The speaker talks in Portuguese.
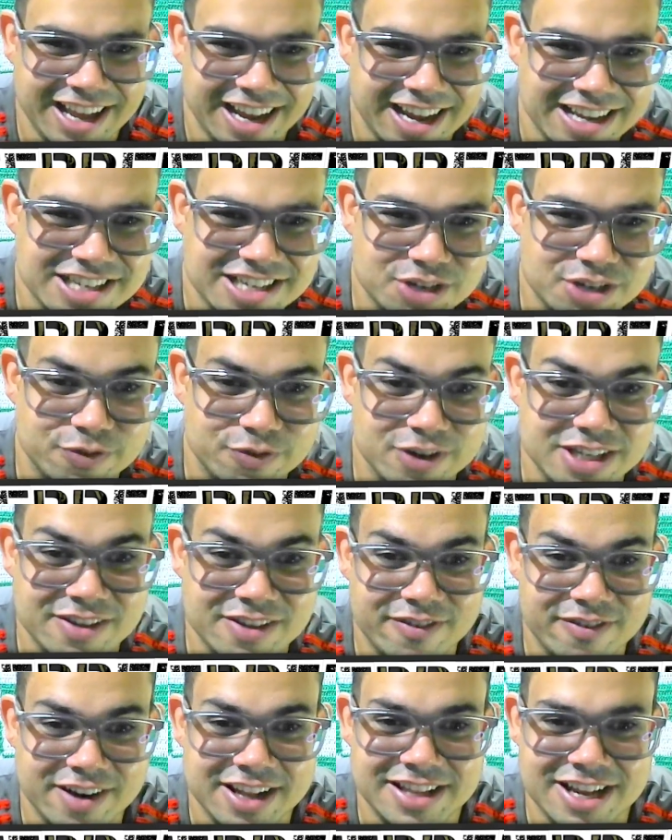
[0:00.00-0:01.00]
a gente foi se
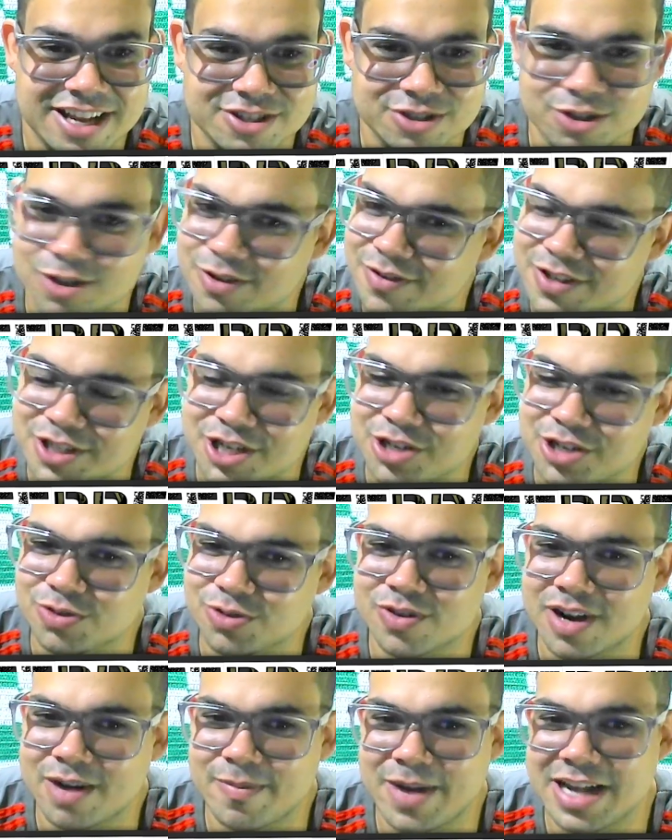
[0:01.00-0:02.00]
enfrentar de novo. A gente
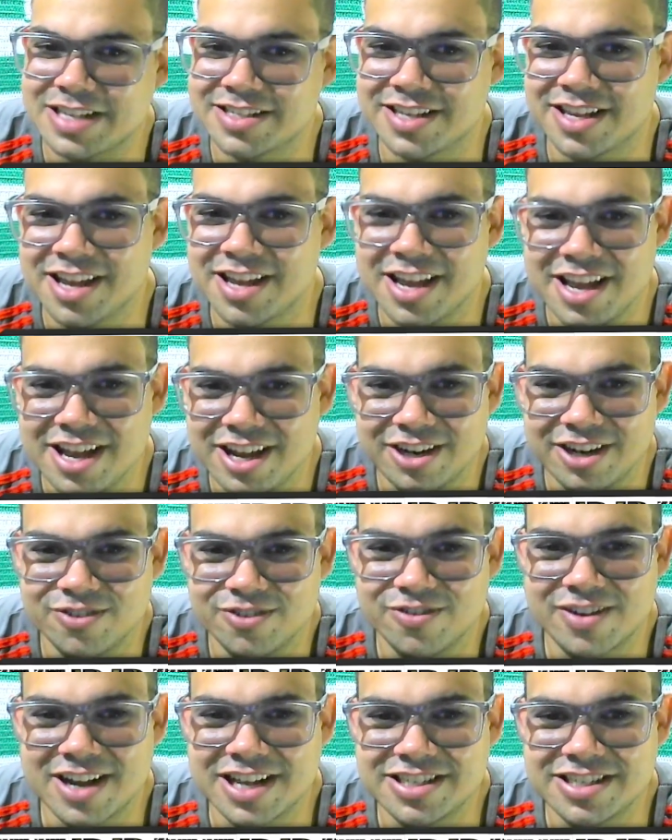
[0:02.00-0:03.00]
nunca mais se,
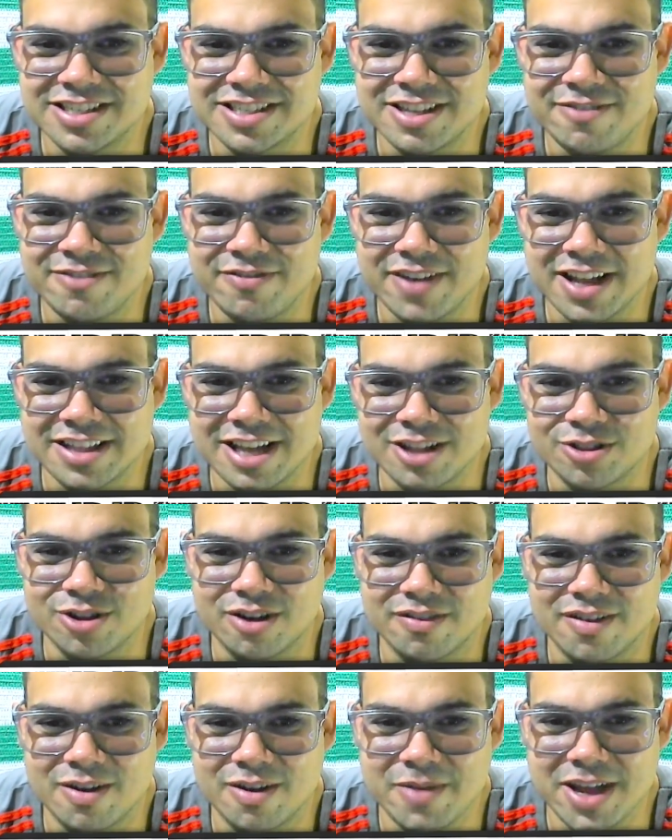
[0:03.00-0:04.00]
nunca tinha se enfrentado
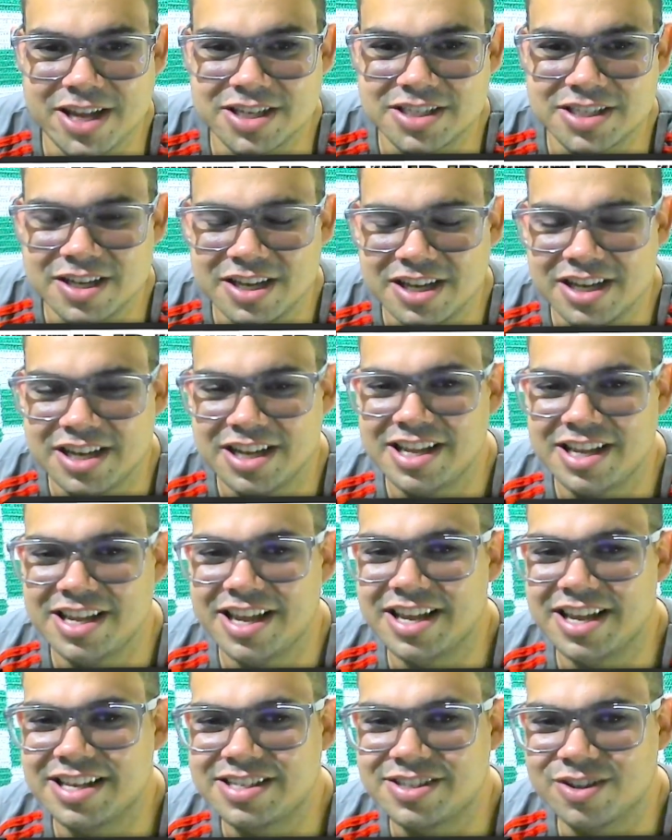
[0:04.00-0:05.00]
novamente,
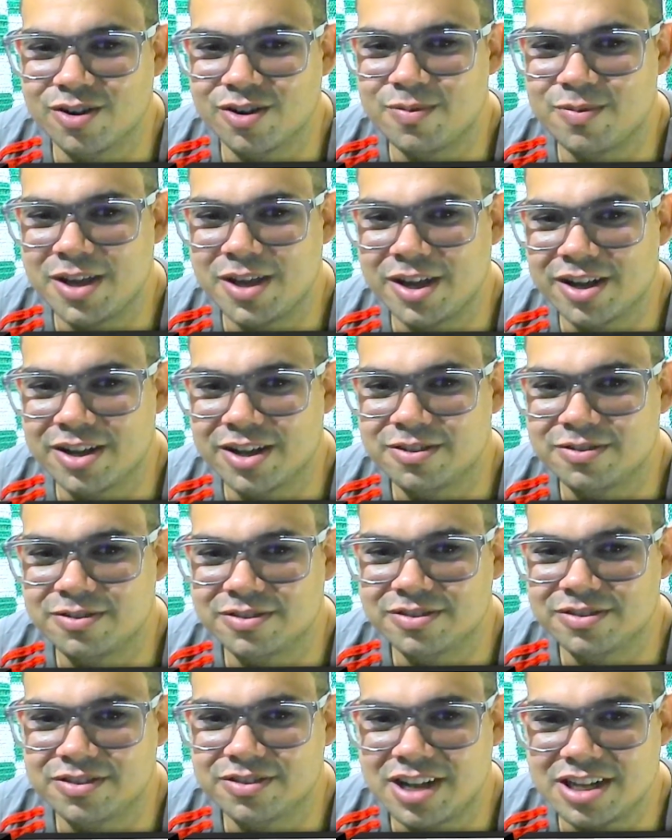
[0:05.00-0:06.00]
é, se eu não me engano.
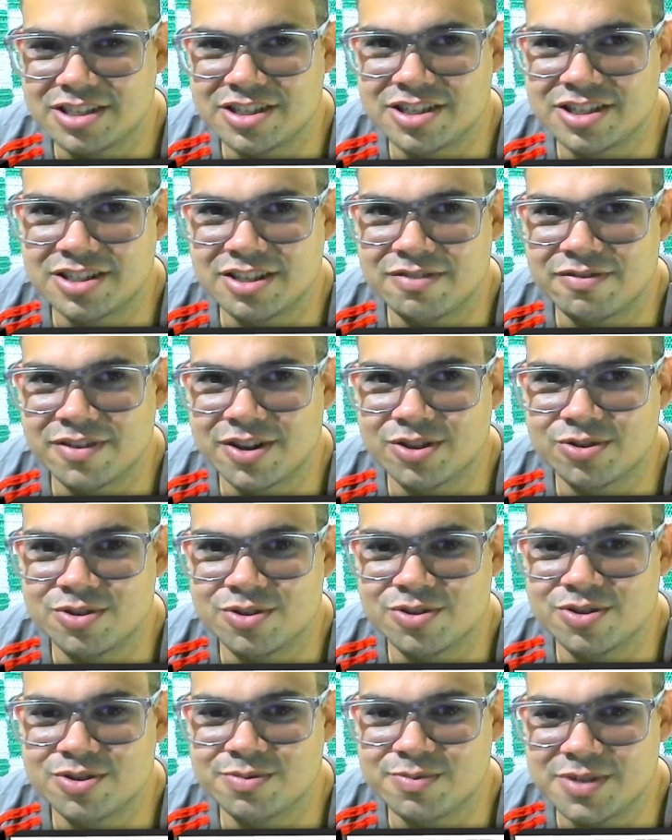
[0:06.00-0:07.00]
A gente se enfrentou em
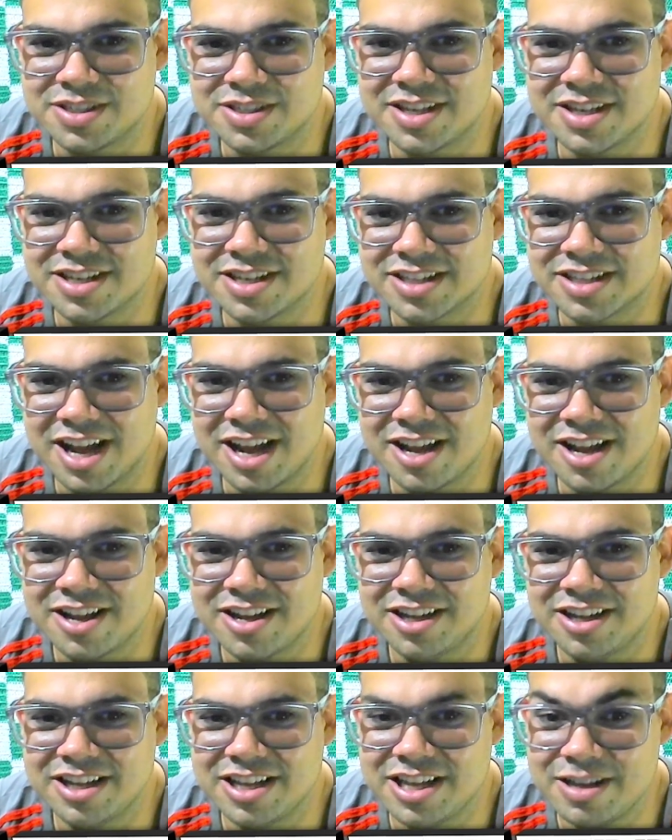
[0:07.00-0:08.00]
2006 lá
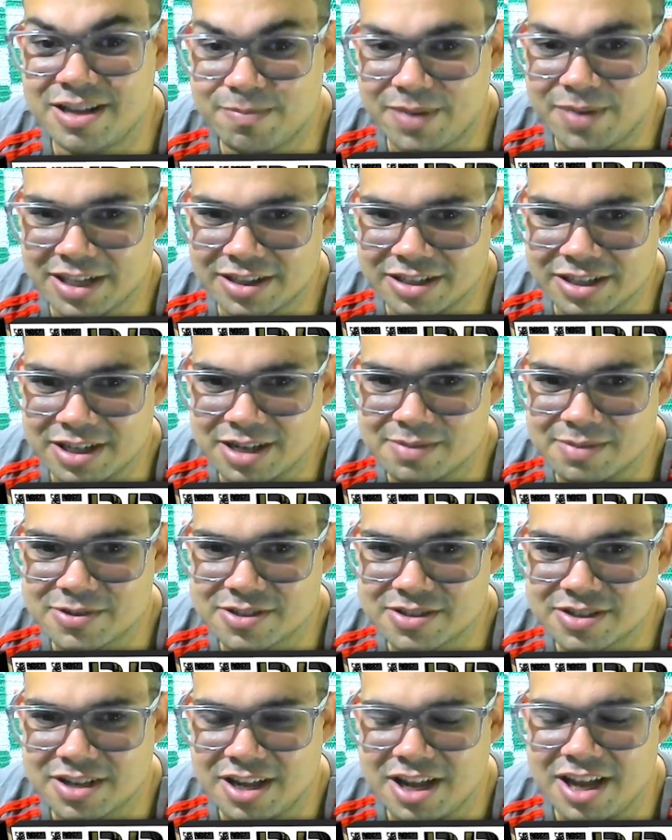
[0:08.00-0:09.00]
e
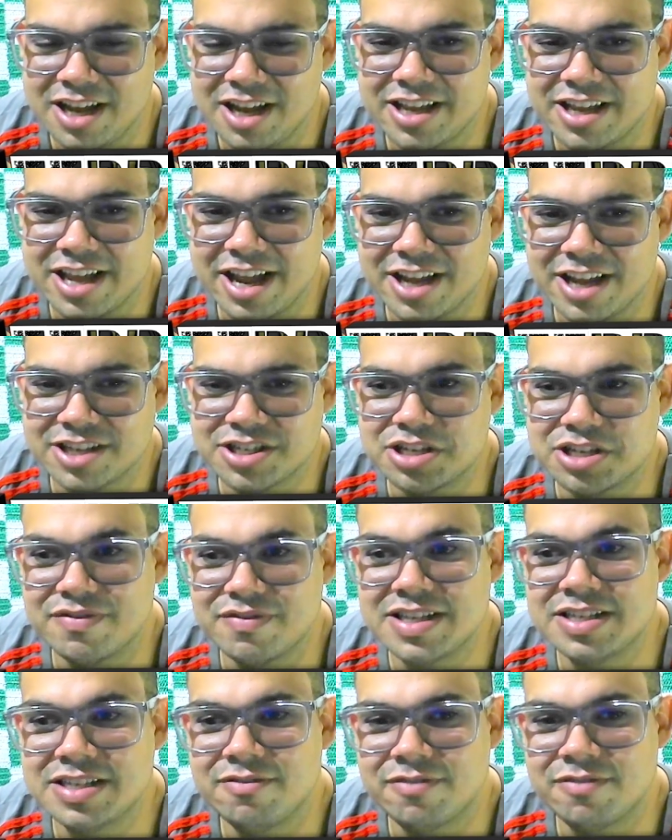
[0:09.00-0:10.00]
empatamos. E aí a gente
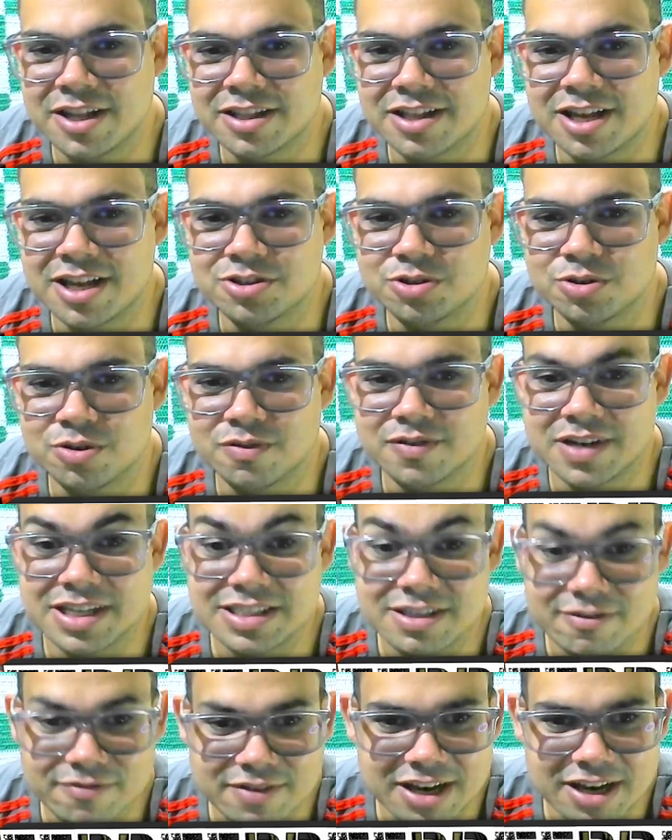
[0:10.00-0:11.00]
veio se enfrentar de novo
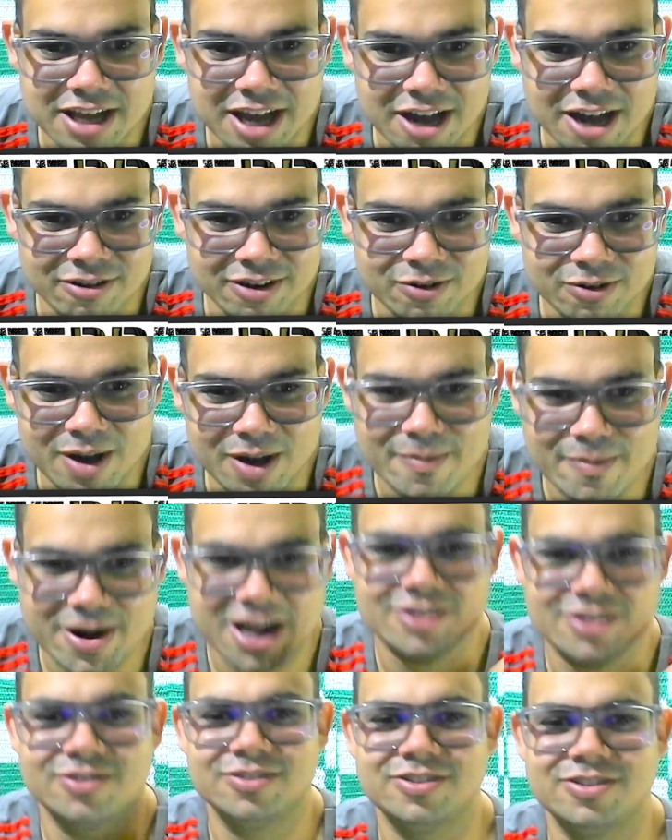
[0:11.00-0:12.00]
nessa final, né? Um
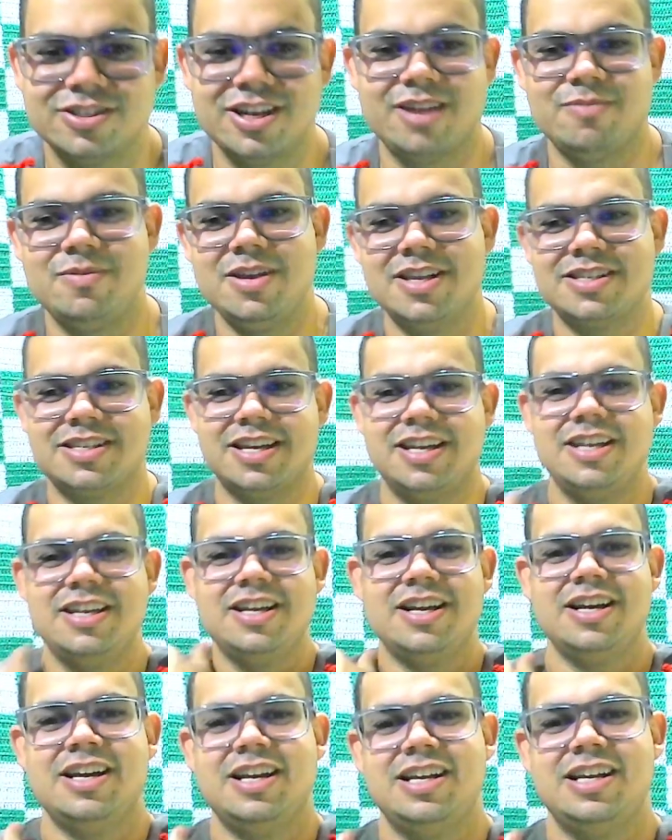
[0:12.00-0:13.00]
abraço do Jeremias aí,
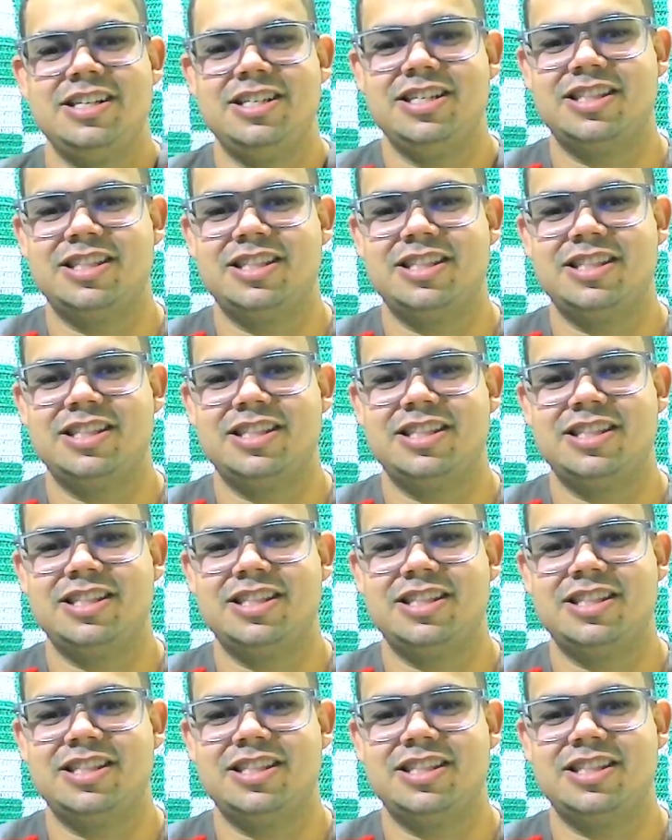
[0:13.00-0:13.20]
de